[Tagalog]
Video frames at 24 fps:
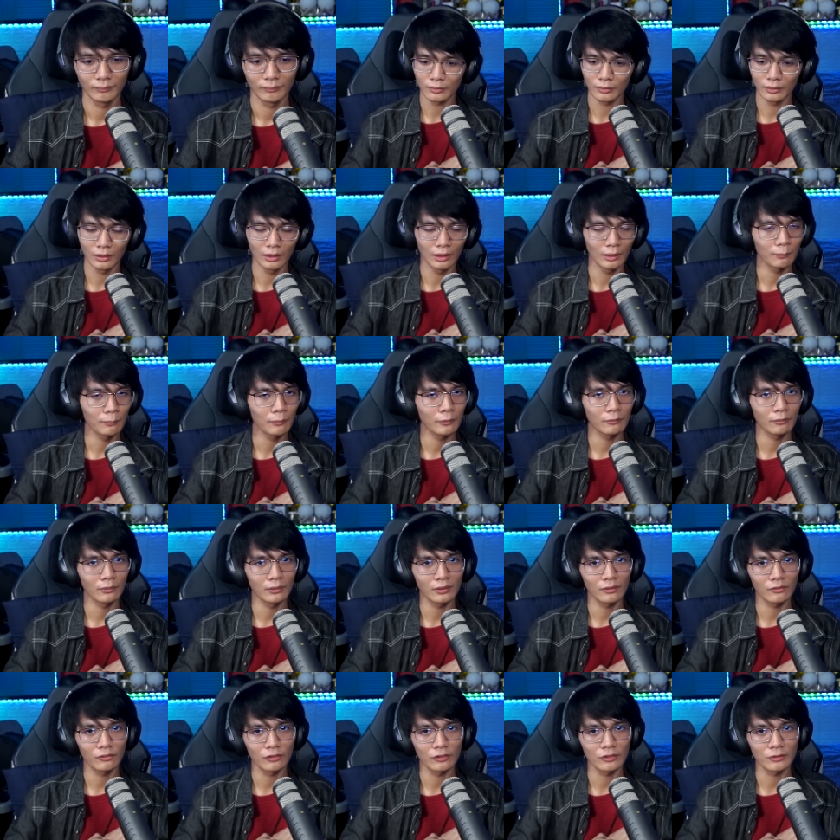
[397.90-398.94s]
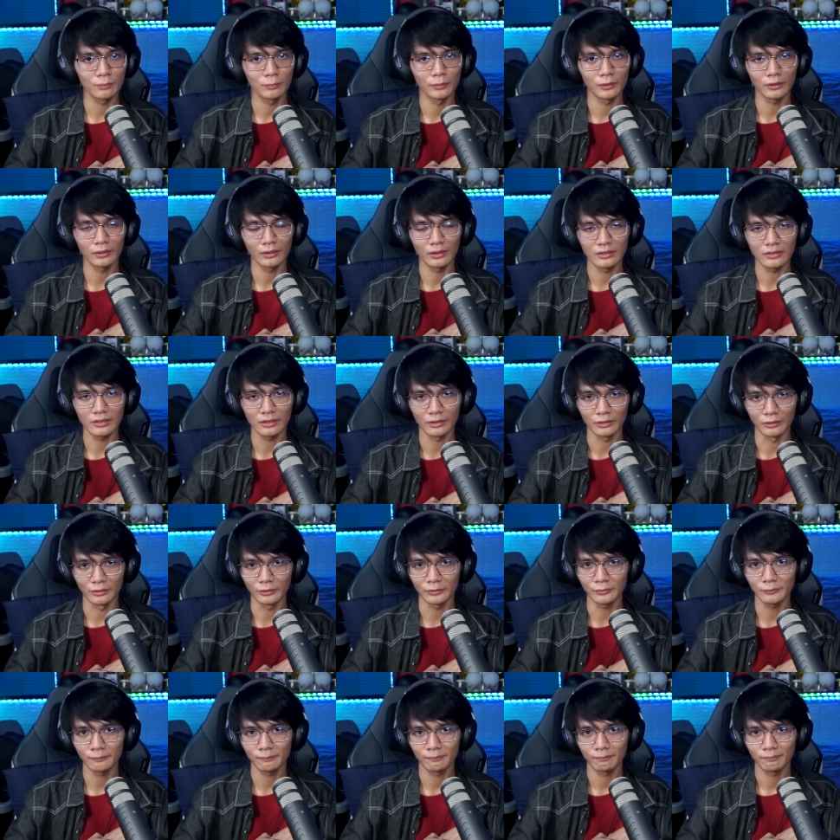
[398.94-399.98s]
Happy 21st birthday
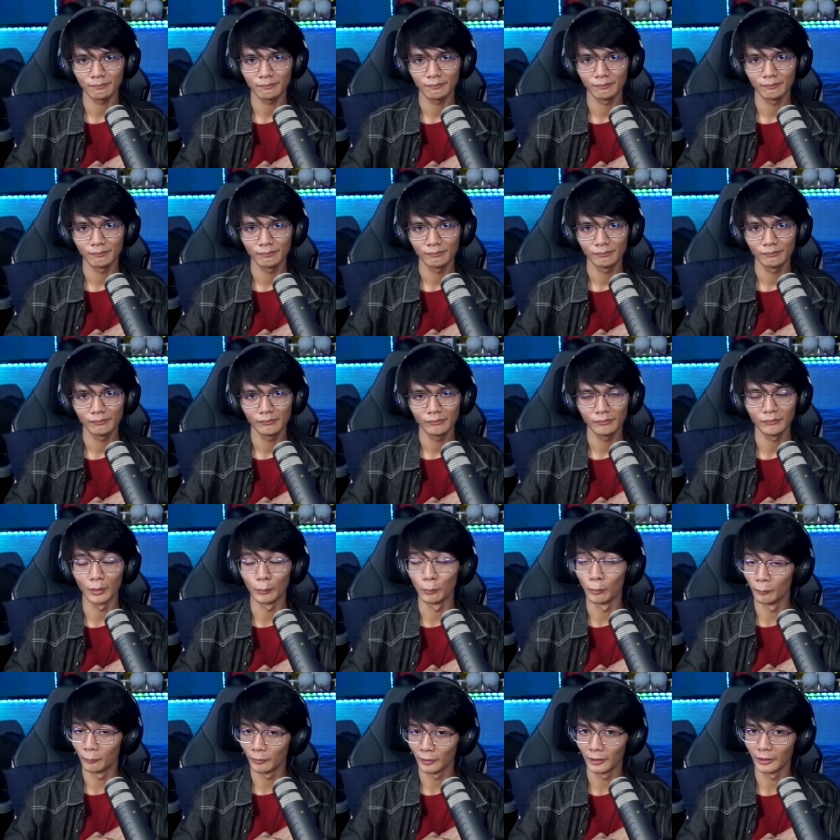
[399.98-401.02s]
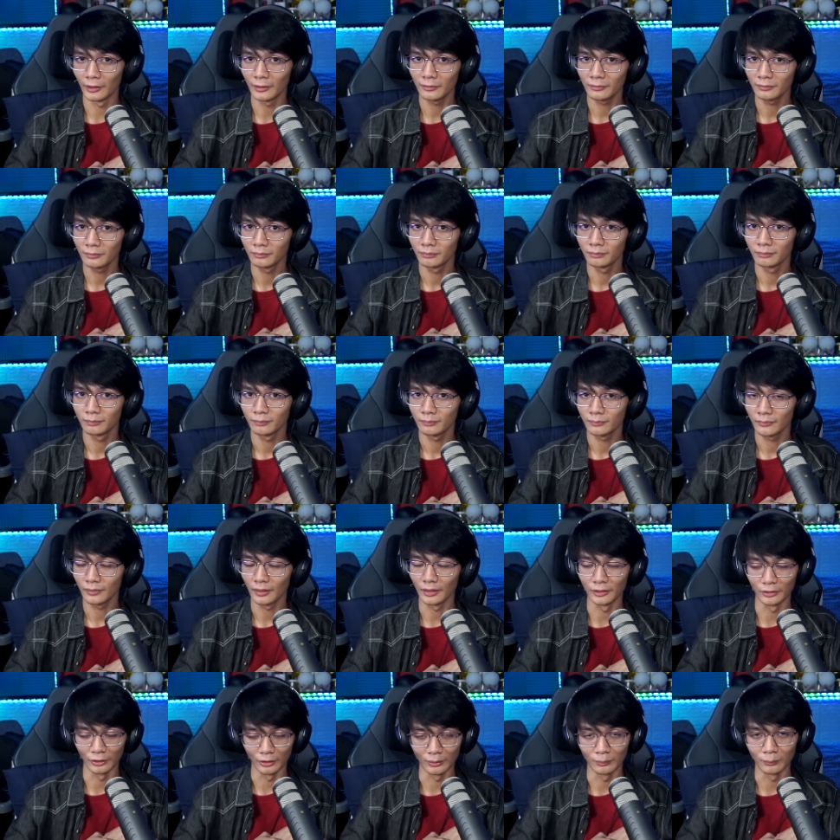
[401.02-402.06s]
sa'yo. Dibo mo na.
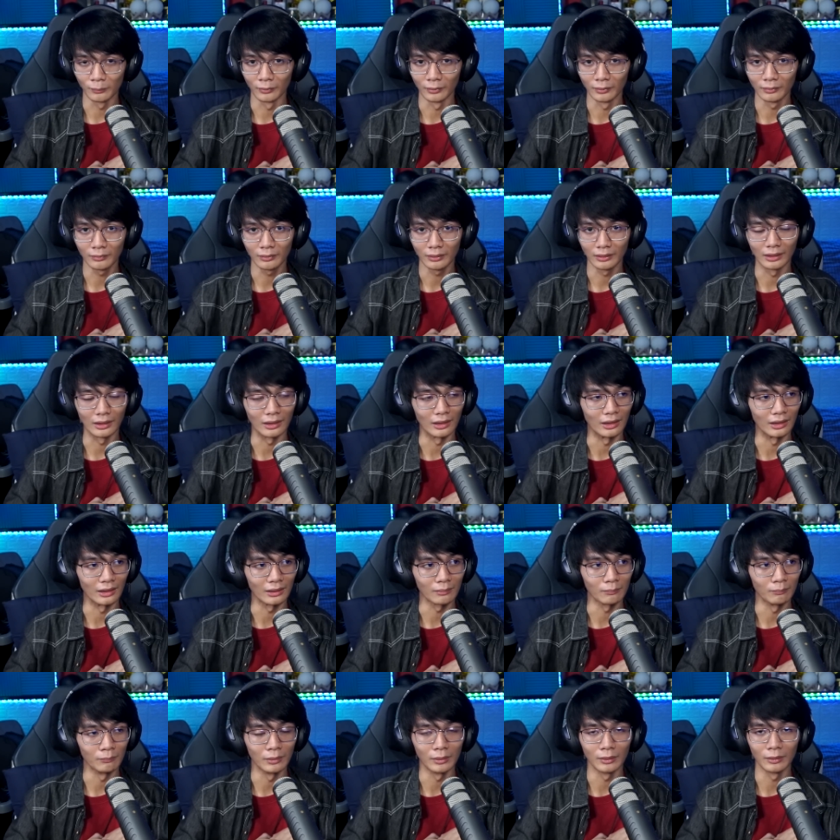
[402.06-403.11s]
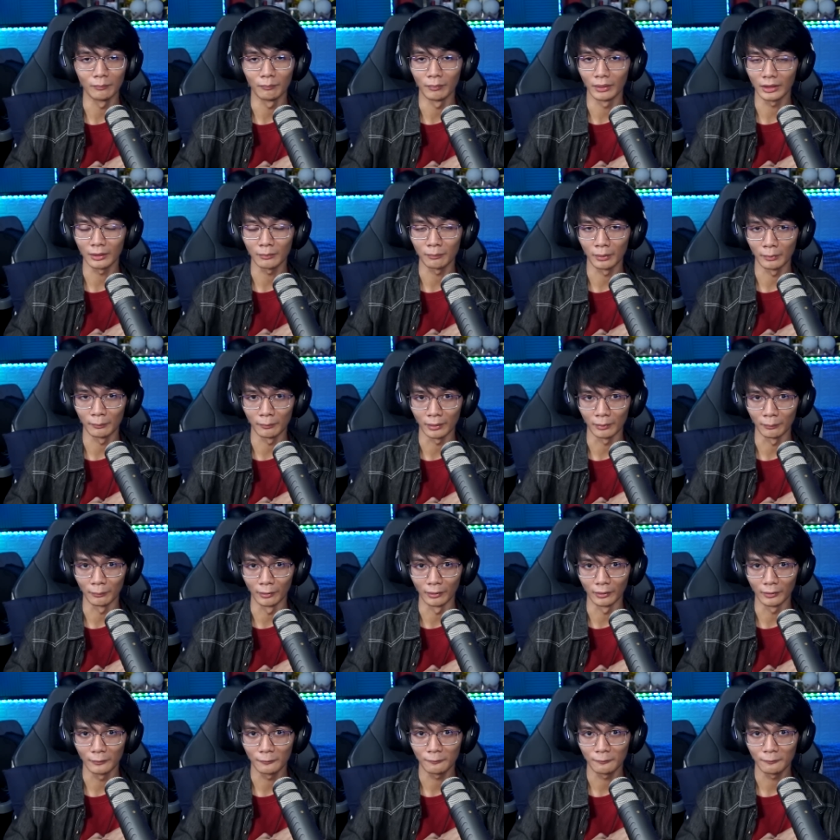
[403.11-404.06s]
Enjoyin mo. At be, make it memorable.